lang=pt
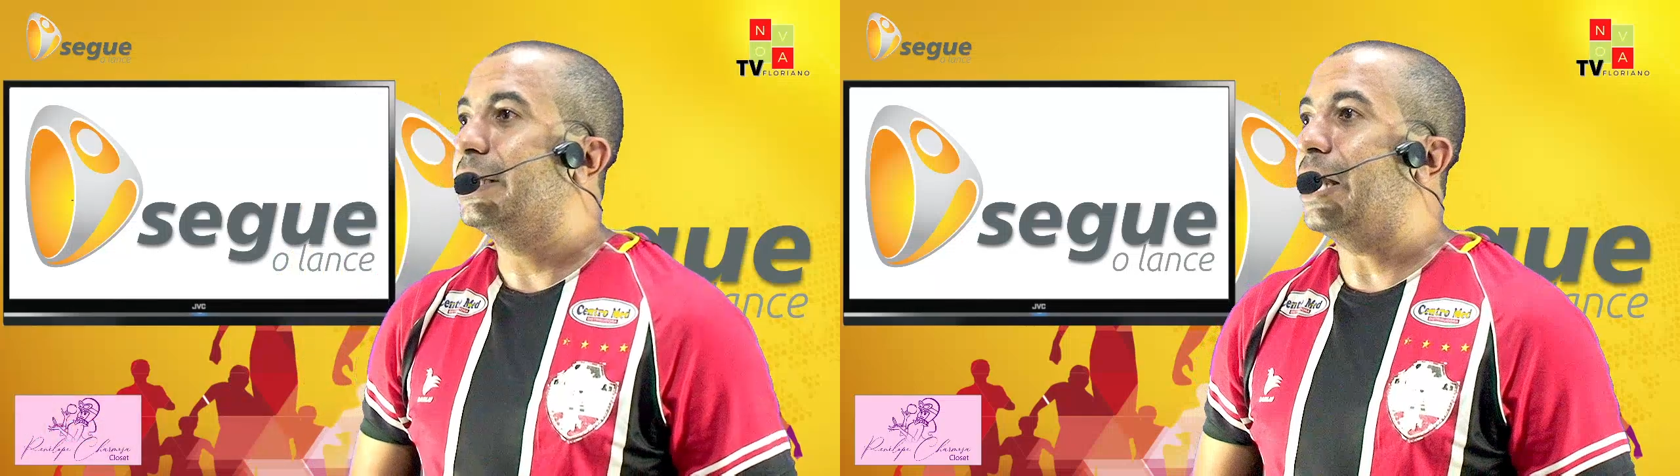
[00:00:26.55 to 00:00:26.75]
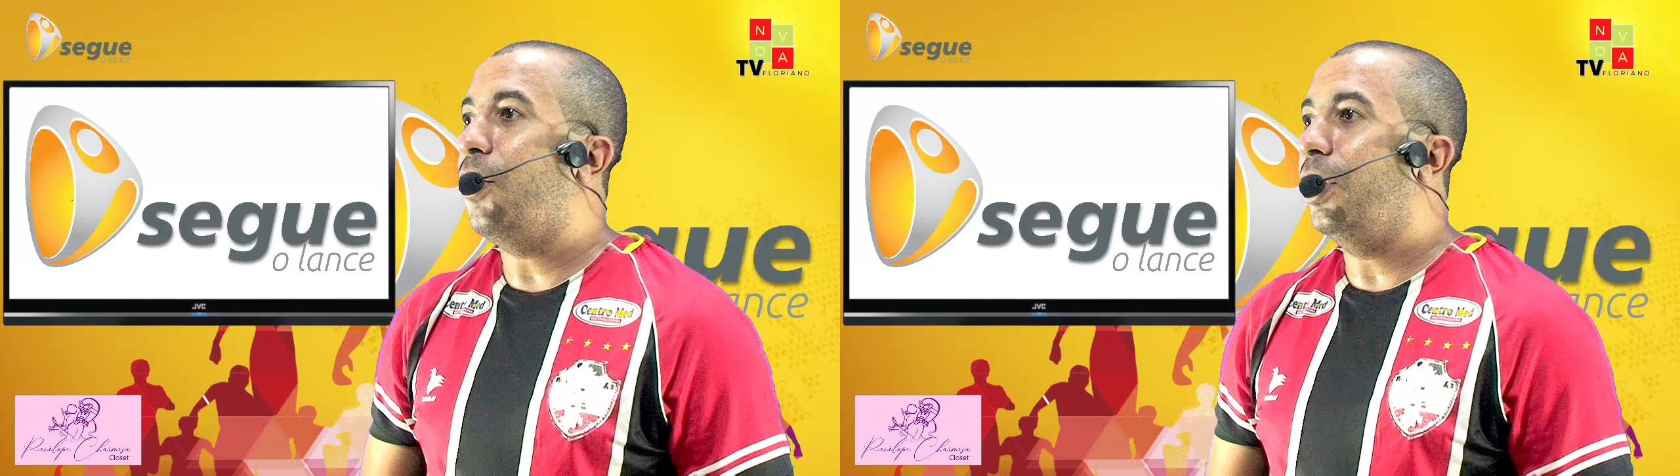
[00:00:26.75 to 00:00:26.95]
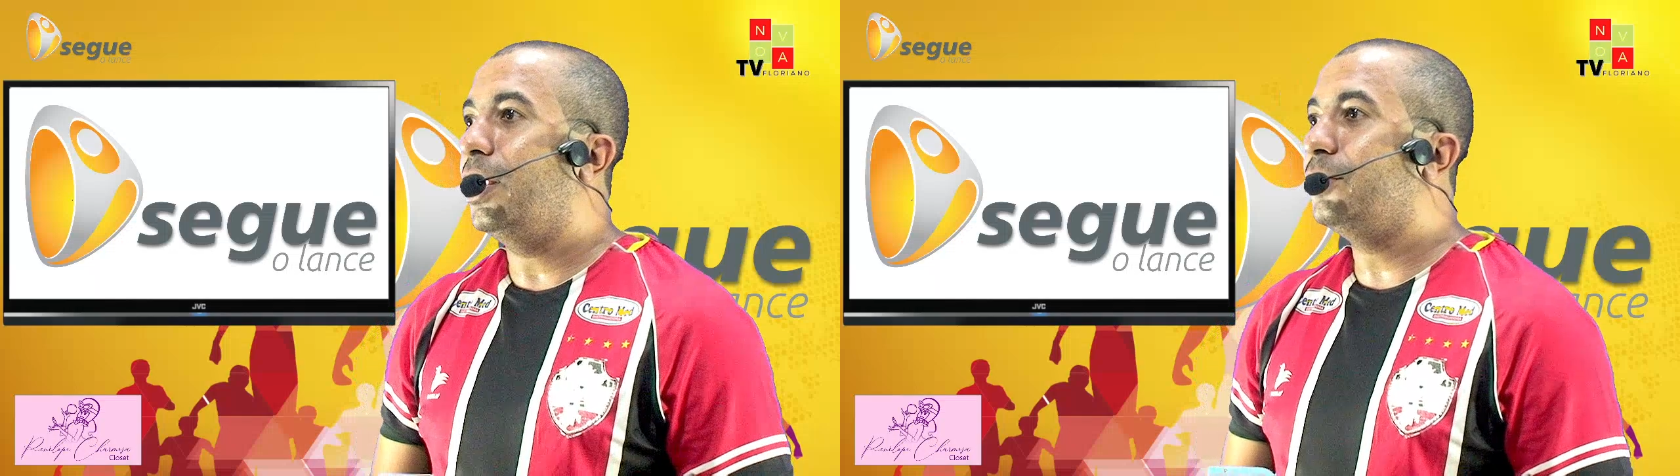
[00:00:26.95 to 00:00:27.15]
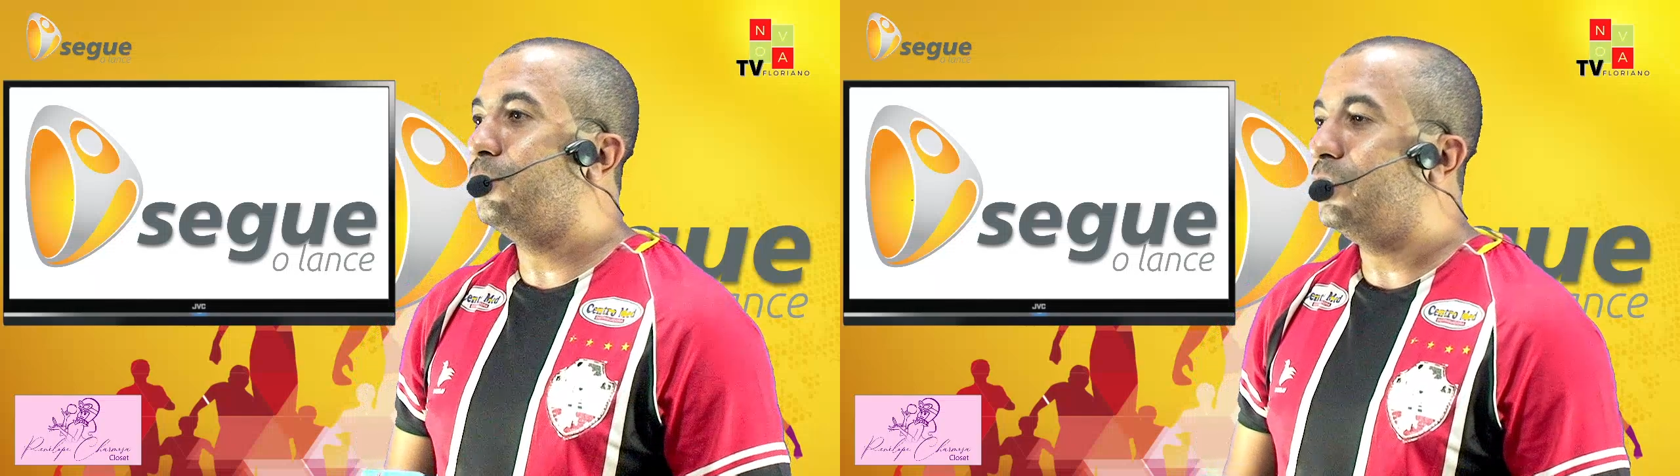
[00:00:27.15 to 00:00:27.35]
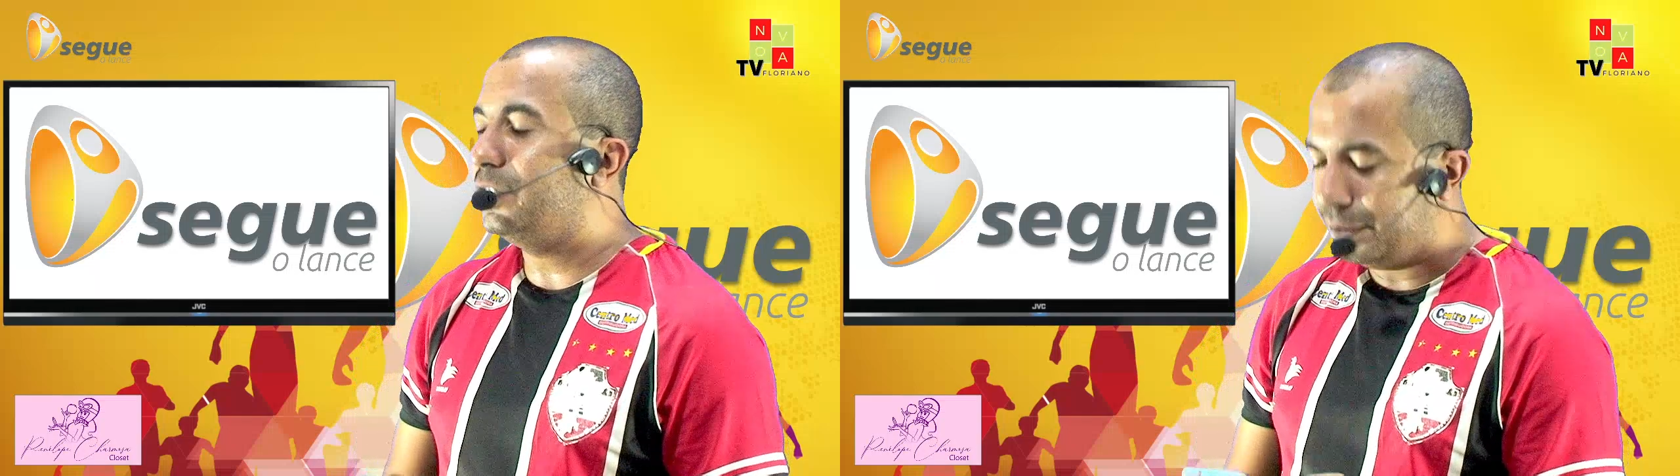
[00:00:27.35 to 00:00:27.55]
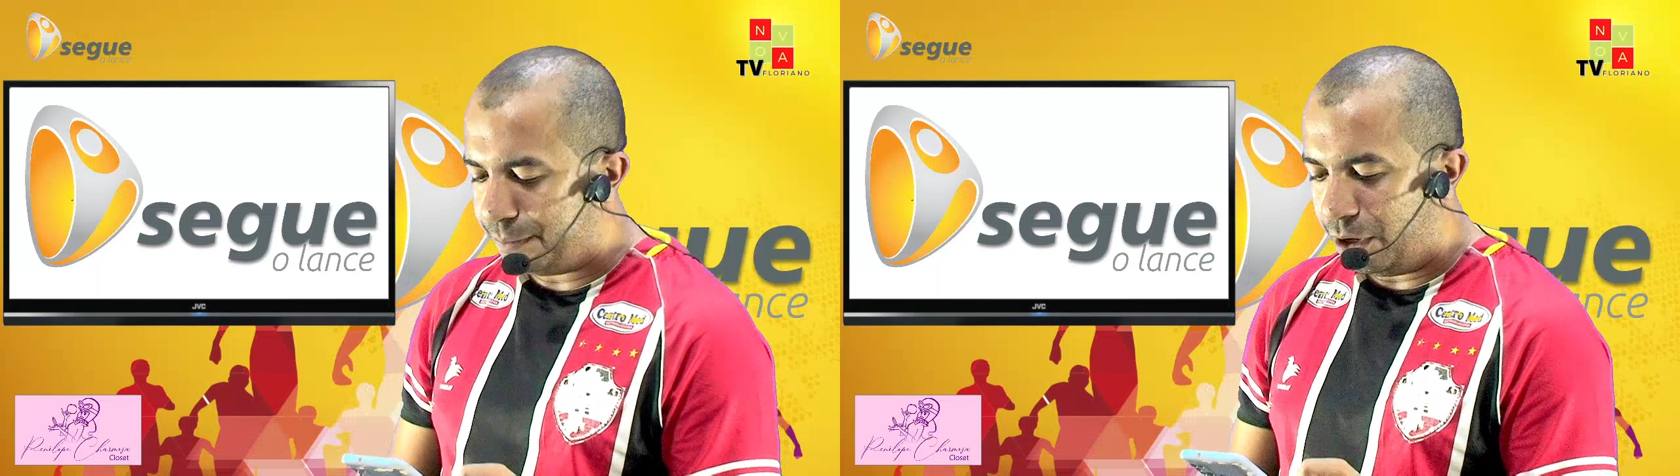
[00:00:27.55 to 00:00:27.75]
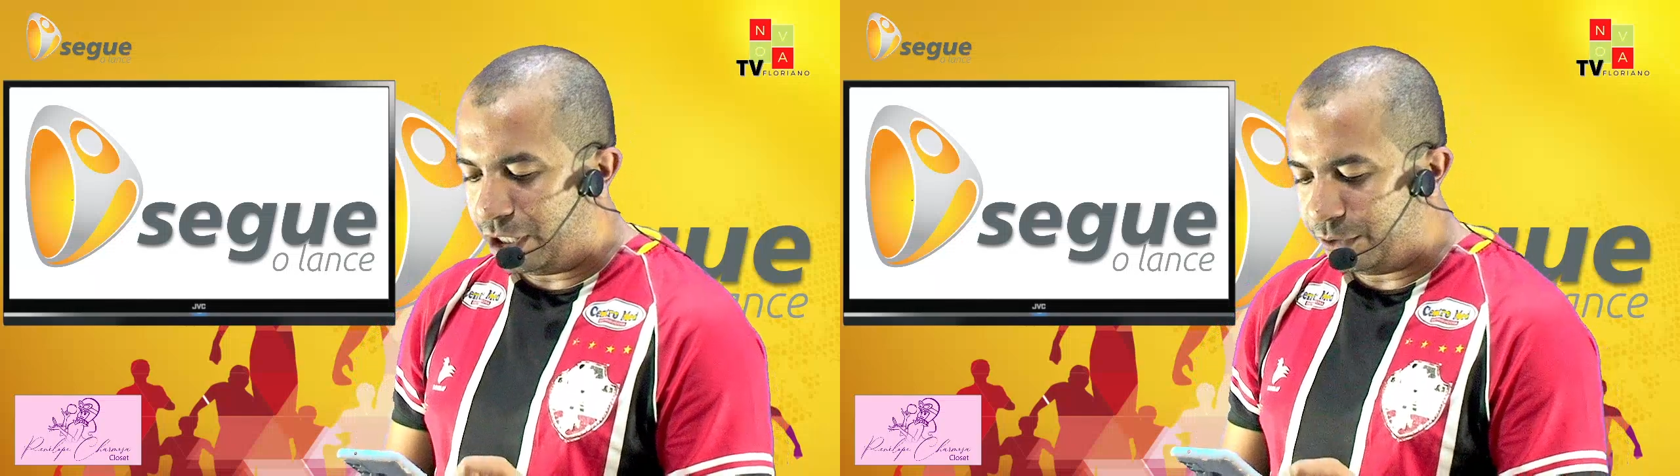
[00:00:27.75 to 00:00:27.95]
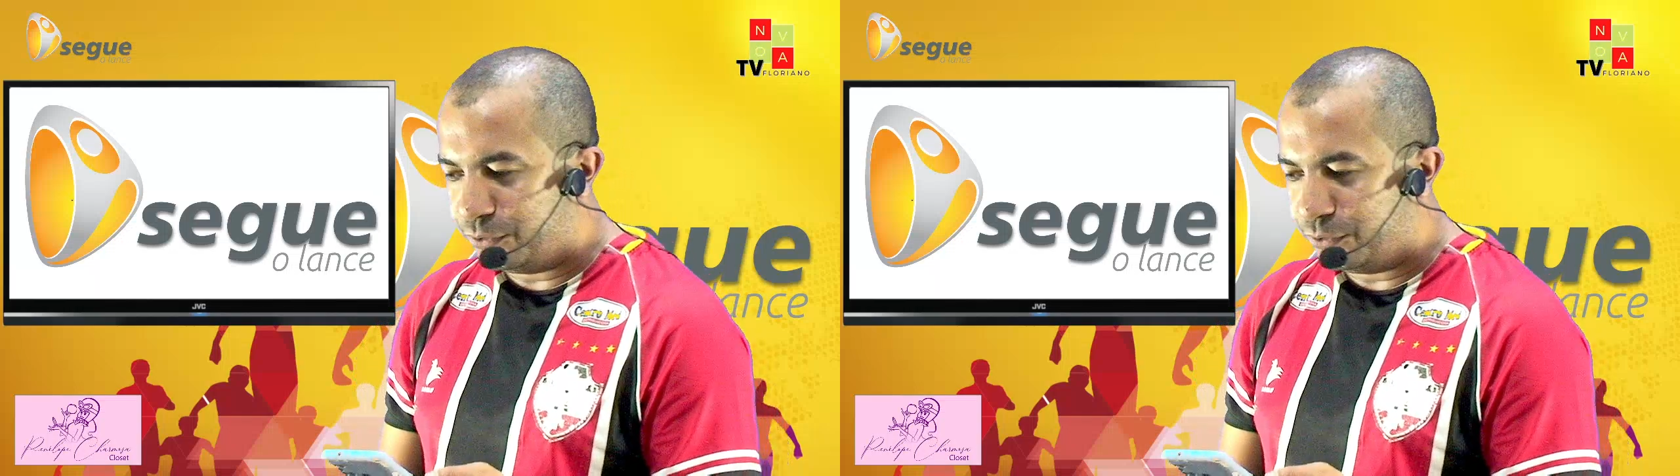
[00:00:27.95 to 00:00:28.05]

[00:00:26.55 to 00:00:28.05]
Tá rolando municipal lá de